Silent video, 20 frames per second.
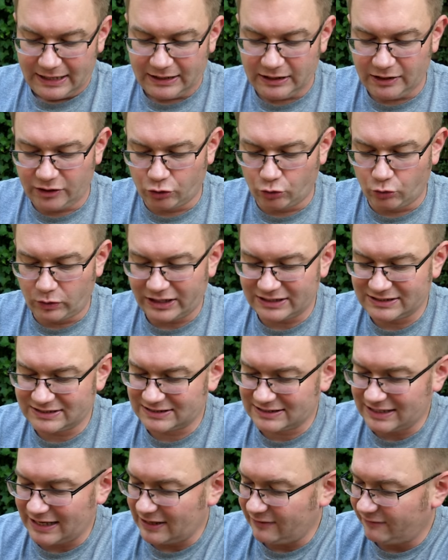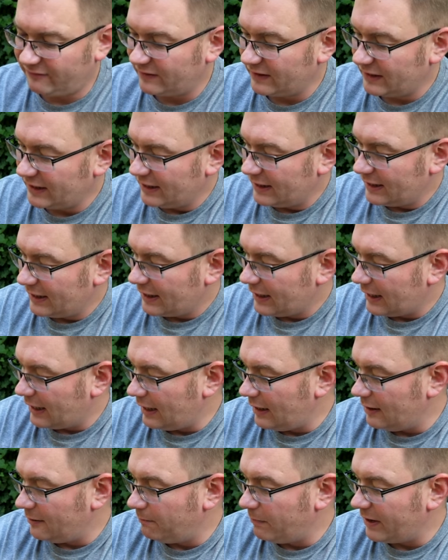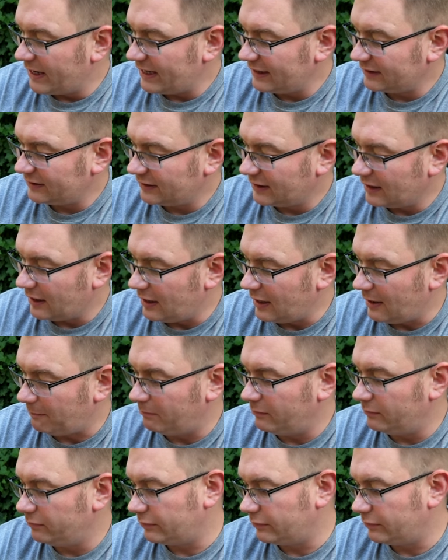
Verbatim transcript: i Crooked Stave Lbret, la,